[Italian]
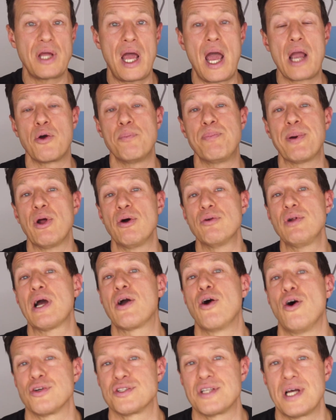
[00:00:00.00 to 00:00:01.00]
Ecco però una
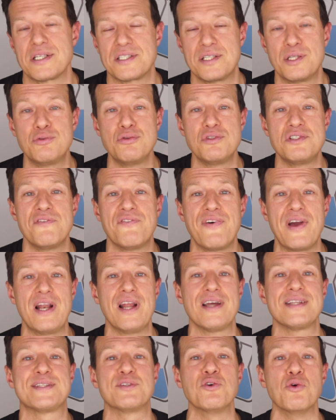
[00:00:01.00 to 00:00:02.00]
cosa, se tu ci fai
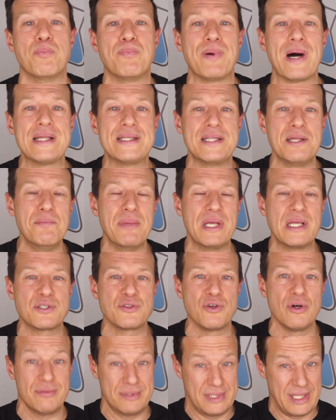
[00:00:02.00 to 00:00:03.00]
la zuppa di
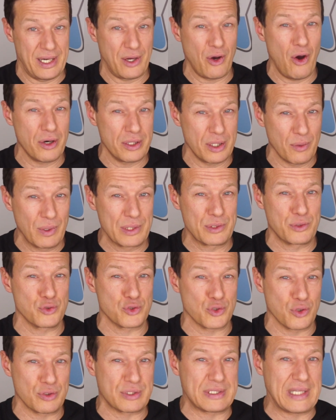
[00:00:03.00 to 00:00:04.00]
miso, ti ricordi quanto
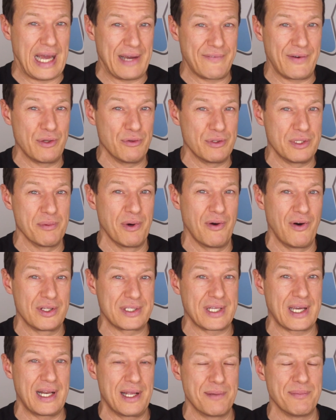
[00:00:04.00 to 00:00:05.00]
scottava l'ultima
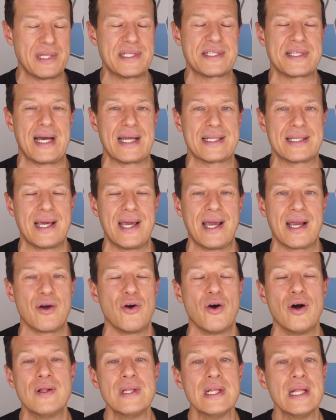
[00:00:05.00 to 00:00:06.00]
volta che l'hai mangiata?
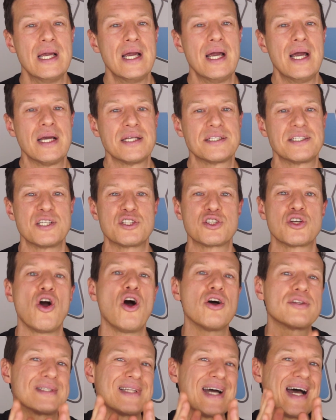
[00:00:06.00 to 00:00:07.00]
Ecco, se
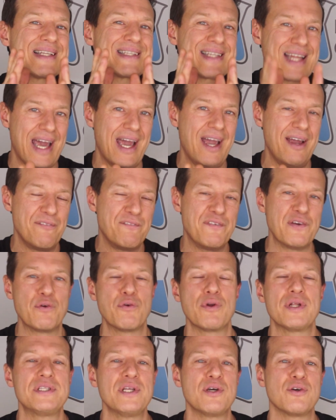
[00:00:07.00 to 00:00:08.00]
scotta a te,
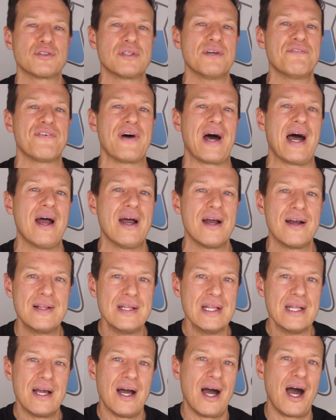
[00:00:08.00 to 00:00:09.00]
figurati cosa fa
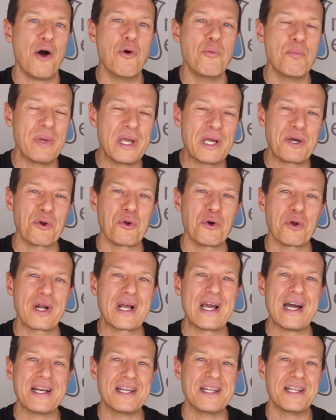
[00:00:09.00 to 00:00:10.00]
a un
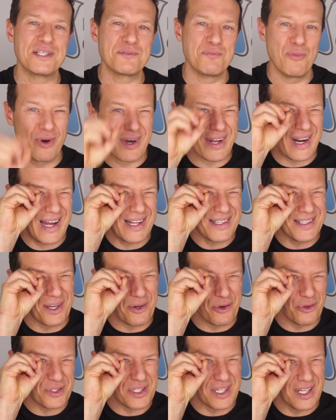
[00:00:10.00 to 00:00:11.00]
microorganismo grande
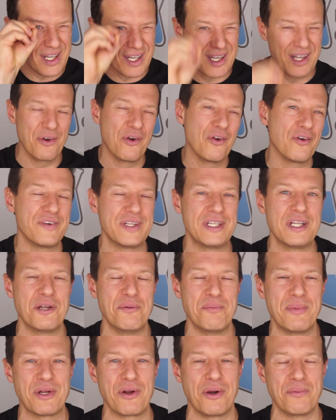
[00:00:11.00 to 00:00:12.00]
così che non lo vedi
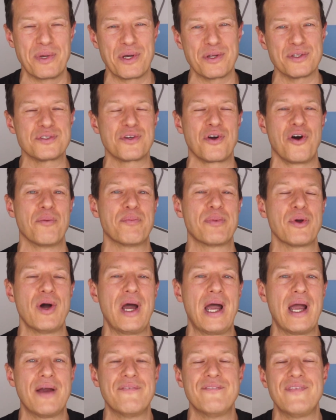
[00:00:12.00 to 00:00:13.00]
nemmeno al microscopio.
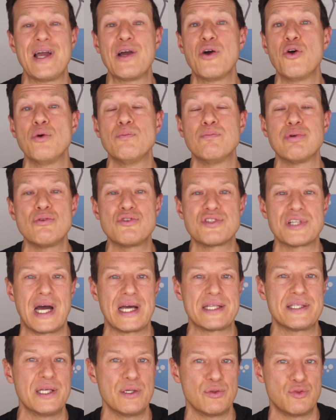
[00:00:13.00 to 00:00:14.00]
Eh, vengono
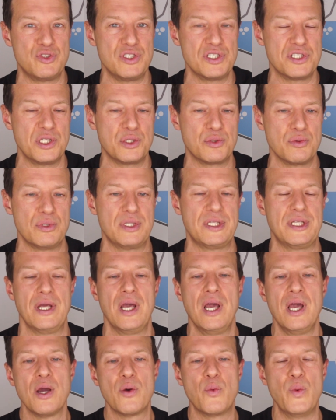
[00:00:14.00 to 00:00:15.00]
bruciati e uccisi tutti.
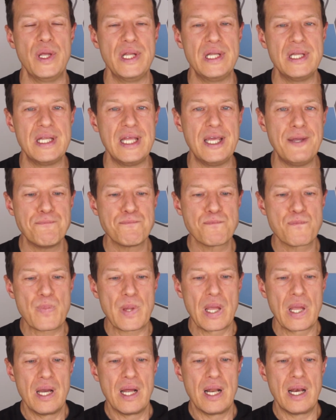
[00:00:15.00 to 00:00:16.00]
Quindi
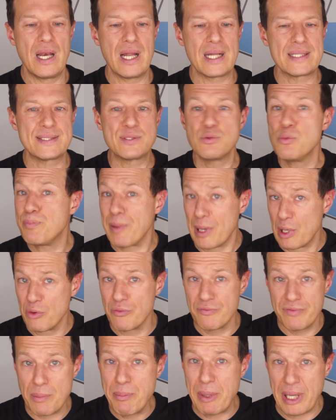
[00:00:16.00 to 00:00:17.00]
la zuppa
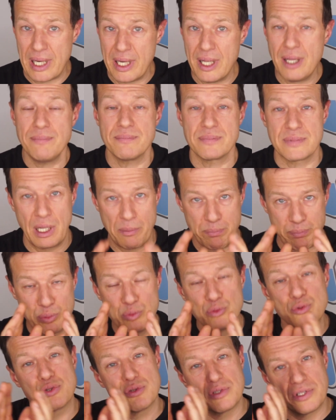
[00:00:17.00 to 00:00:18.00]
non va bene dal
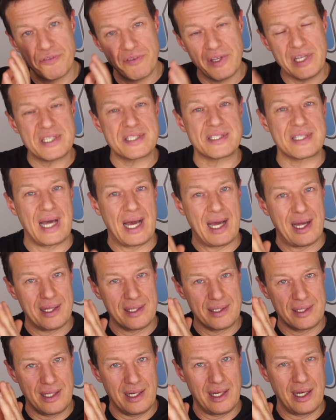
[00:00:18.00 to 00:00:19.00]
punto di vista
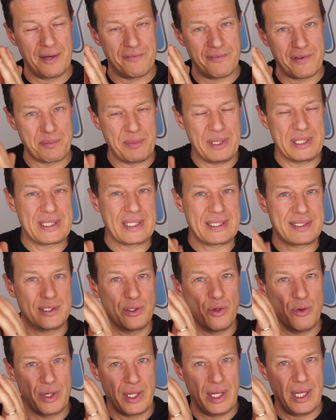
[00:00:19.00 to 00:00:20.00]
della
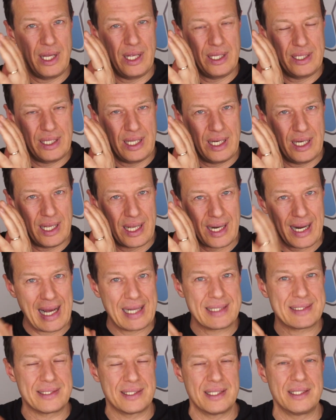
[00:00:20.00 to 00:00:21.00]
fermentazione e delle
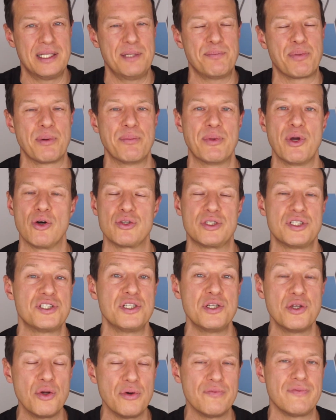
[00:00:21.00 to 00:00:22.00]
razze di
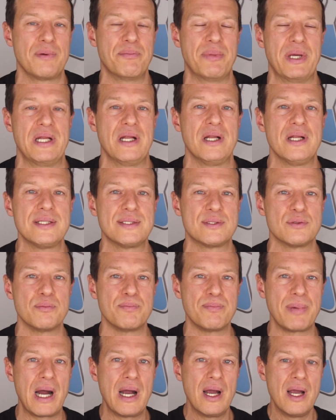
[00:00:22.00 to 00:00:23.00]
probiotici, non va bene la
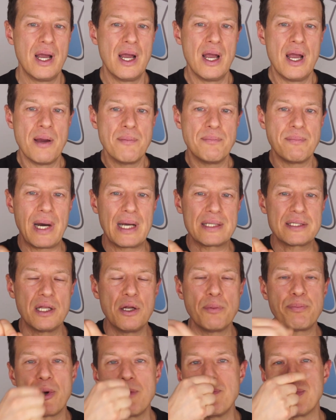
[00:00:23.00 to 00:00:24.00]
zuppa, ma te
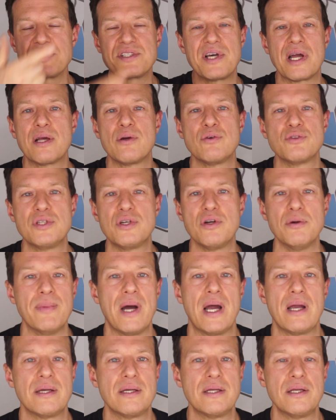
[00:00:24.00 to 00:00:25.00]
la puoi mangiare così
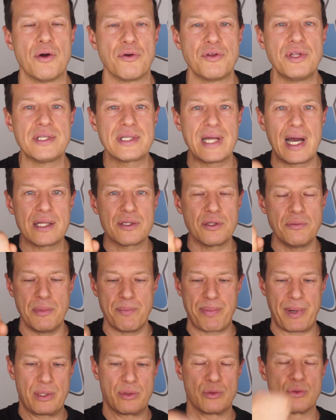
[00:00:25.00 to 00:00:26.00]
com'è. Io ogni tanto mi
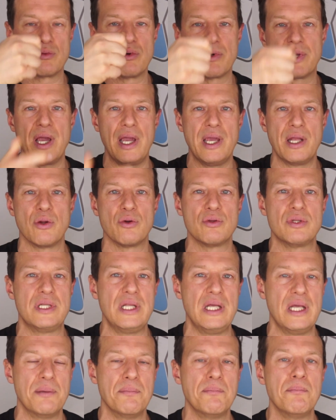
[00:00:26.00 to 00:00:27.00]
prendo un cucchiaino
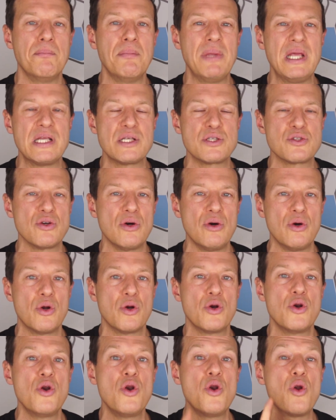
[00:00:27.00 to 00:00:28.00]
di miso
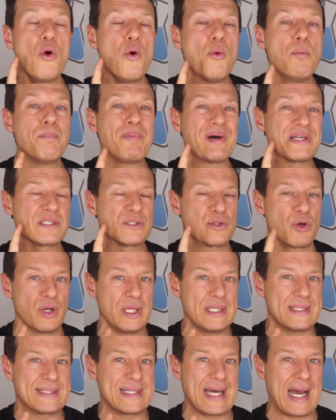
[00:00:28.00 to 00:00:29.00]
non
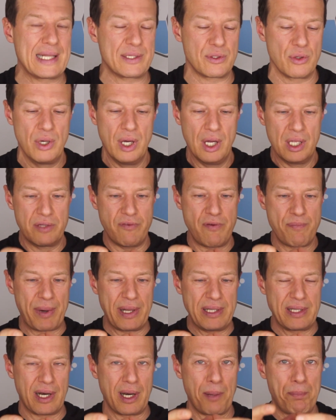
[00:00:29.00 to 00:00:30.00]
pastorizzato, devi
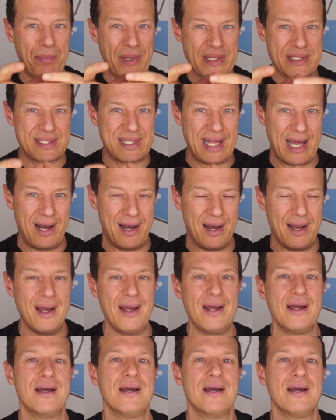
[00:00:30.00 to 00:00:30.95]
prendere la pastella